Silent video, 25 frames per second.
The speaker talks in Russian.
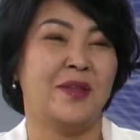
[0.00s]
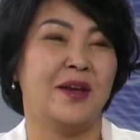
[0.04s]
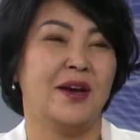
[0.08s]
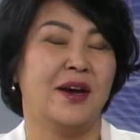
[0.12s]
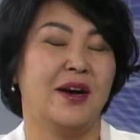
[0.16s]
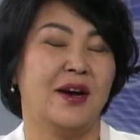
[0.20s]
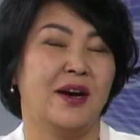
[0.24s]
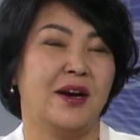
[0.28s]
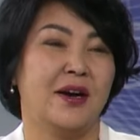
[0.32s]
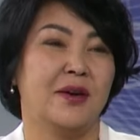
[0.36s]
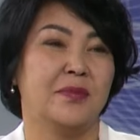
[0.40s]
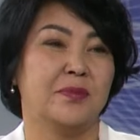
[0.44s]

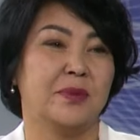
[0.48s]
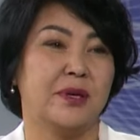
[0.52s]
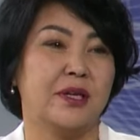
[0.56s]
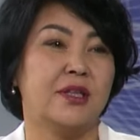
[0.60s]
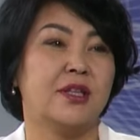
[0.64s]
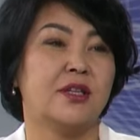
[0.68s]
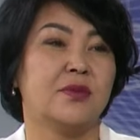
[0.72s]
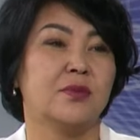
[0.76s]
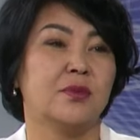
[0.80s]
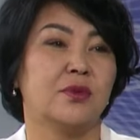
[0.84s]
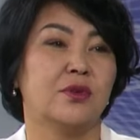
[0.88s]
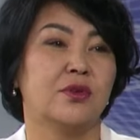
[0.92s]
э,
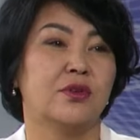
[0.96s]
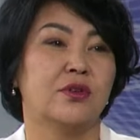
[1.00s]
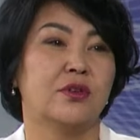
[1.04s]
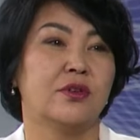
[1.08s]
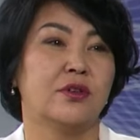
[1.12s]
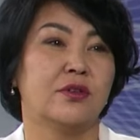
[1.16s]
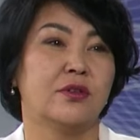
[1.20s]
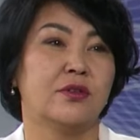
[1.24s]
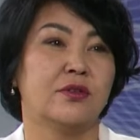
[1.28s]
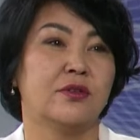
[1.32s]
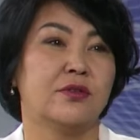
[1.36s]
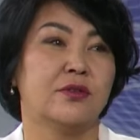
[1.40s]

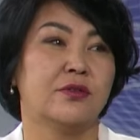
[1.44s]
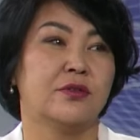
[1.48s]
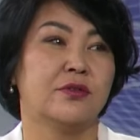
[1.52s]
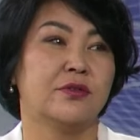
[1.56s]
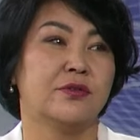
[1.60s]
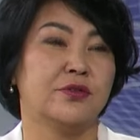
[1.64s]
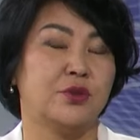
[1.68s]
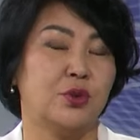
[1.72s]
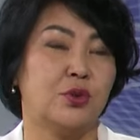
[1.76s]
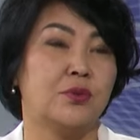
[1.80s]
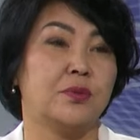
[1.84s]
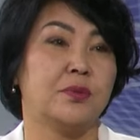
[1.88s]
поэтому э,
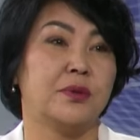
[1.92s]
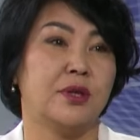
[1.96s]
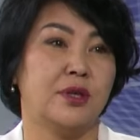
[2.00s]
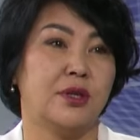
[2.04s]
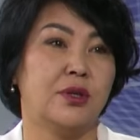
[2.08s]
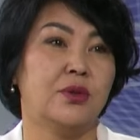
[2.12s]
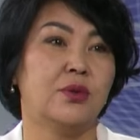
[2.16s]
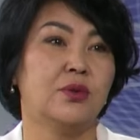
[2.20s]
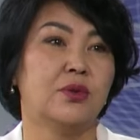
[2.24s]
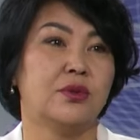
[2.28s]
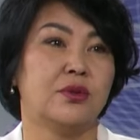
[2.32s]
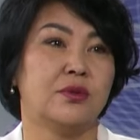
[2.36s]
в тот
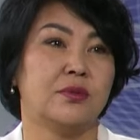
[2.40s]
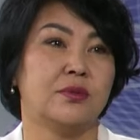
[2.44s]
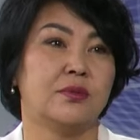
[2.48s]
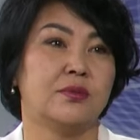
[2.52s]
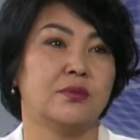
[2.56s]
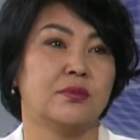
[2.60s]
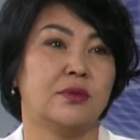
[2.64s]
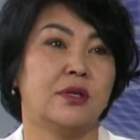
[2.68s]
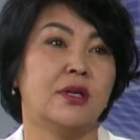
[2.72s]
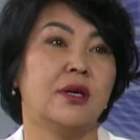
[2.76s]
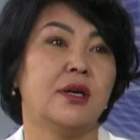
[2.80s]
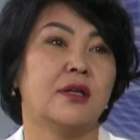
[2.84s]
период
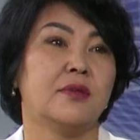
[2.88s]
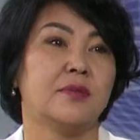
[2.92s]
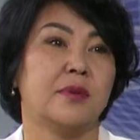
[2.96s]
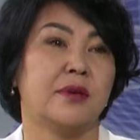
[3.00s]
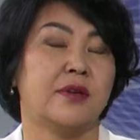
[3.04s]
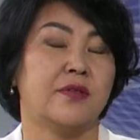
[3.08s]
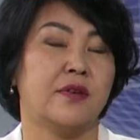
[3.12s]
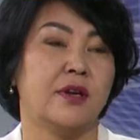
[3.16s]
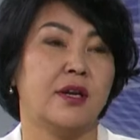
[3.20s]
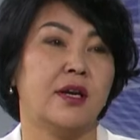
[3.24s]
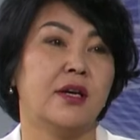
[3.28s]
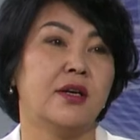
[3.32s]
мы
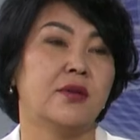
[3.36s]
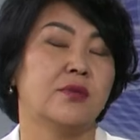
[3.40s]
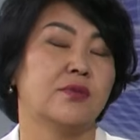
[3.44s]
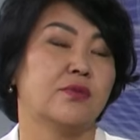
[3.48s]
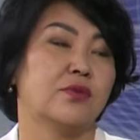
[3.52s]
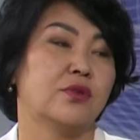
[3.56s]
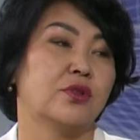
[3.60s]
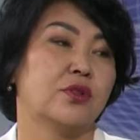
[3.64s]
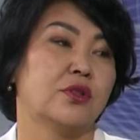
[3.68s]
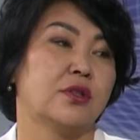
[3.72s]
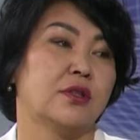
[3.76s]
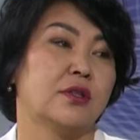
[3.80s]
отправляем,
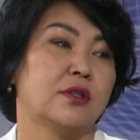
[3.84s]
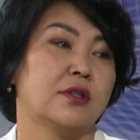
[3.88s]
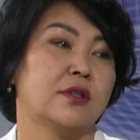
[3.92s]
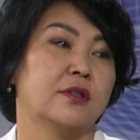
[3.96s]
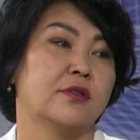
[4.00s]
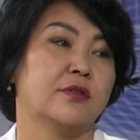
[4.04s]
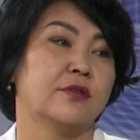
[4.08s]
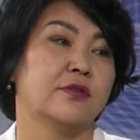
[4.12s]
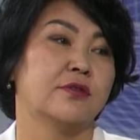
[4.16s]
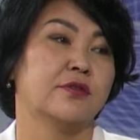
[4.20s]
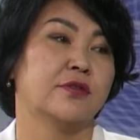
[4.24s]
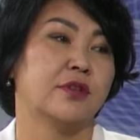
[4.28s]
вот,
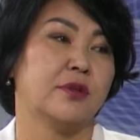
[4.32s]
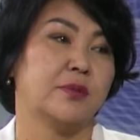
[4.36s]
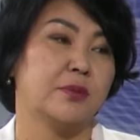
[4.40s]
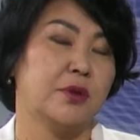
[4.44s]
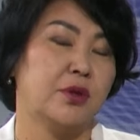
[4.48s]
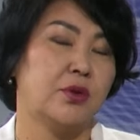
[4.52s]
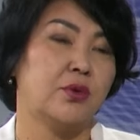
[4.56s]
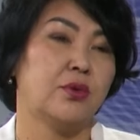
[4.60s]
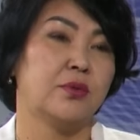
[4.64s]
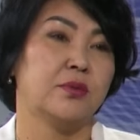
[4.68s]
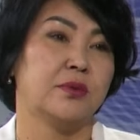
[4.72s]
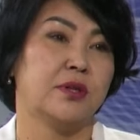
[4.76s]
э,
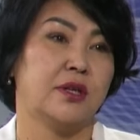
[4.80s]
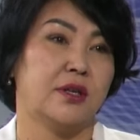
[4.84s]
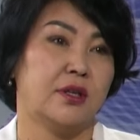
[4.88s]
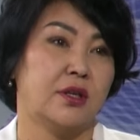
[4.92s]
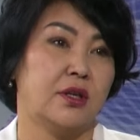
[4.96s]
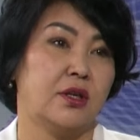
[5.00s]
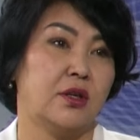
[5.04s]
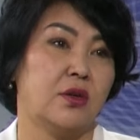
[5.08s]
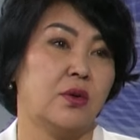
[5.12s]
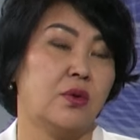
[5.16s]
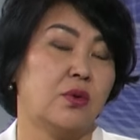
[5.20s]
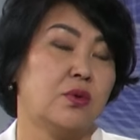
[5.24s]
формируем
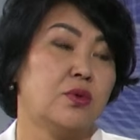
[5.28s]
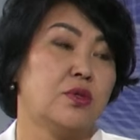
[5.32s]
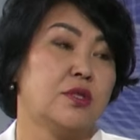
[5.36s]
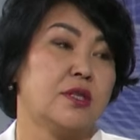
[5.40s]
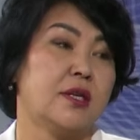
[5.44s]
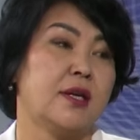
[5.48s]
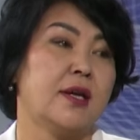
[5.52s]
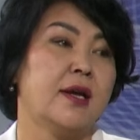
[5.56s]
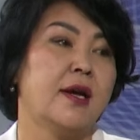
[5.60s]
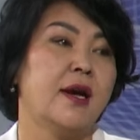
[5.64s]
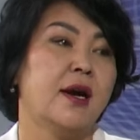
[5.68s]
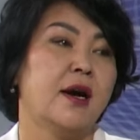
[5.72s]
такие
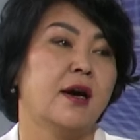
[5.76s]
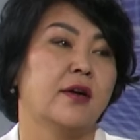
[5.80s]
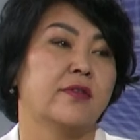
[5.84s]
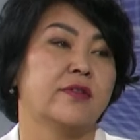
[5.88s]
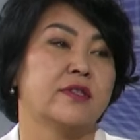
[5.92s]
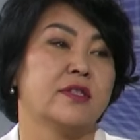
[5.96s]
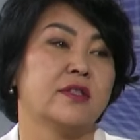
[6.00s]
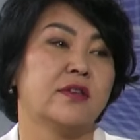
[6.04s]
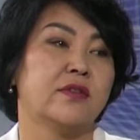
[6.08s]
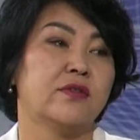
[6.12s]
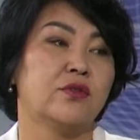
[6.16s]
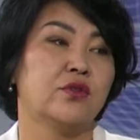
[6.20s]
грузы, в
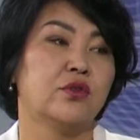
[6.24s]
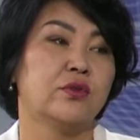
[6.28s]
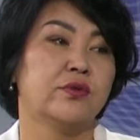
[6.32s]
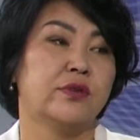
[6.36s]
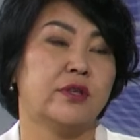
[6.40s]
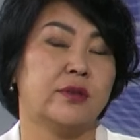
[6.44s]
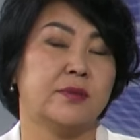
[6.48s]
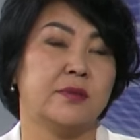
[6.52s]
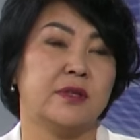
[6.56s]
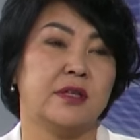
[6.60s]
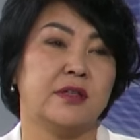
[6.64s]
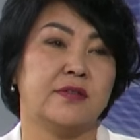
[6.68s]
основном
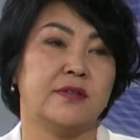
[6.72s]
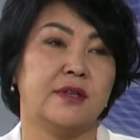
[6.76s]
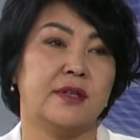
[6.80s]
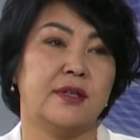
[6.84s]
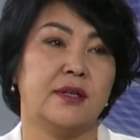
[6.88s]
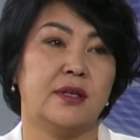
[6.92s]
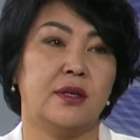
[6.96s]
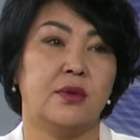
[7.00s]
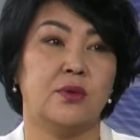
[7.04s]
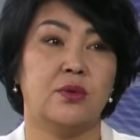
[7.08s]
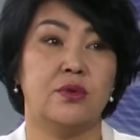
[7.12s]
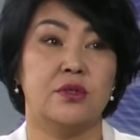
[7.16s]

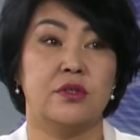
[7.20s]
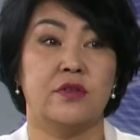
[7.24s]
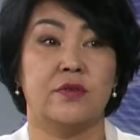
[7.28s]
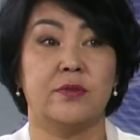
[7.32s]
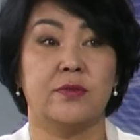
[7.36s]
формирование грузов колхозов